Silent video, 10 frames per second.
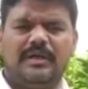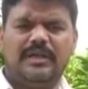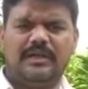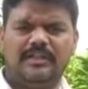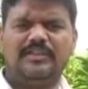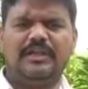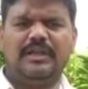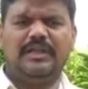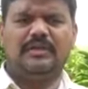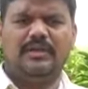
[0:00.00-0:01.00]
మన
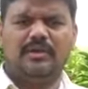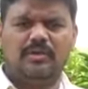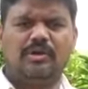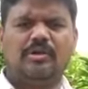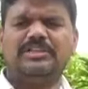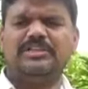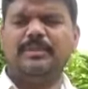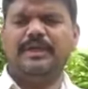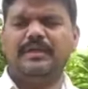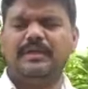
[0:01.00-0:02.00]
రీసెంట్లీ రెండు రోజుల
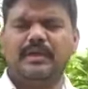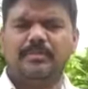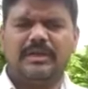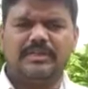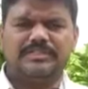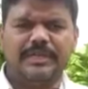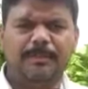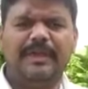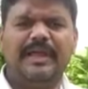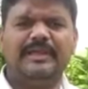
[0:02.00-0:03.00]
క్రితమే మన
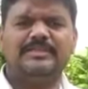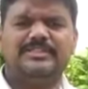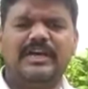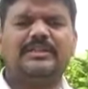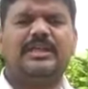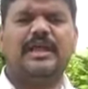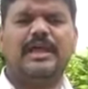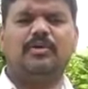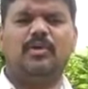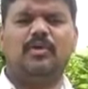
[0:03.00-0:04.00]
సిపిఐ జాతీయ
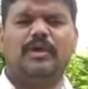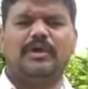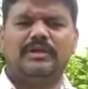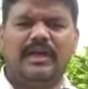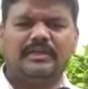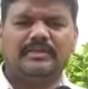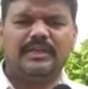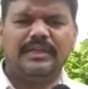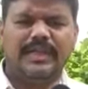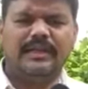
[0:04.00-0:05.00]
నాయకులు
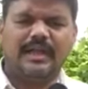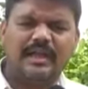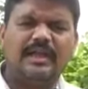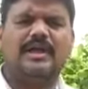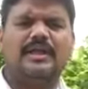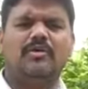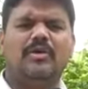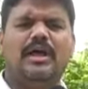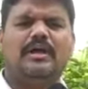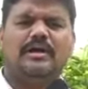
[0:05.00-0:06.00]
డాక్టర్ కె నారాయణ గారిని
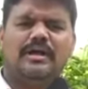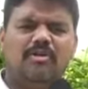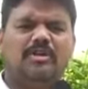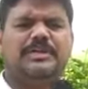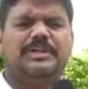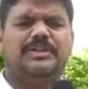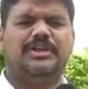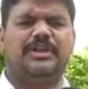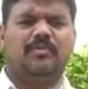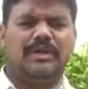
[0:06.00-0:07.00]
కూడా కలవడం
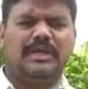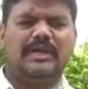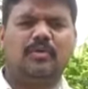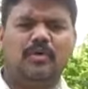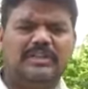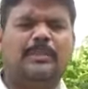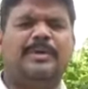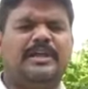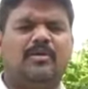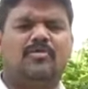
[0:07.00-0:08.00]
జరిగింది వరంగల్ వరద
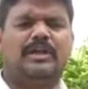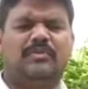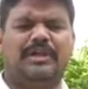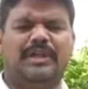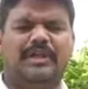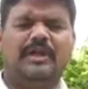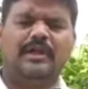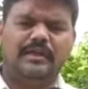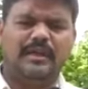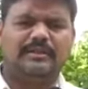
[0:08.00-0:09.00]
పర్యటనలో ఉన్నటువంటి
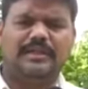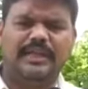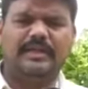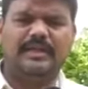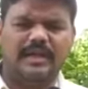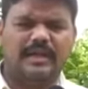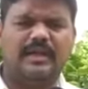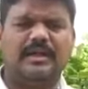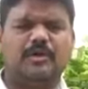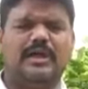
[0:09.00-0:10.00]
డాక్టర్ కె నారాయణ
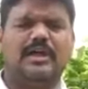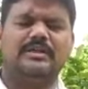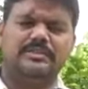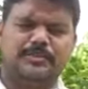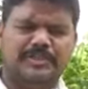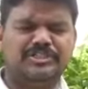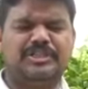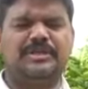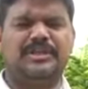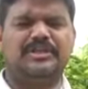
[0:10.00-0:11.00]
గారిని కూడా
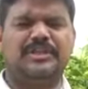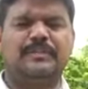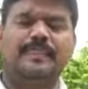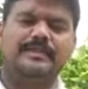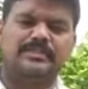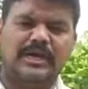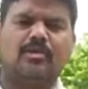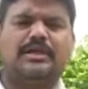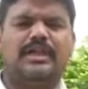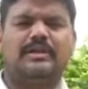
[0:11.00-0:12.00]
స్పందించడం జరిగింది సార్
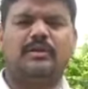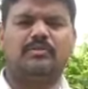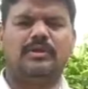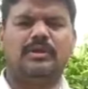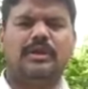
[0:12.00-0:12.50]
ఒకటే అన్నారు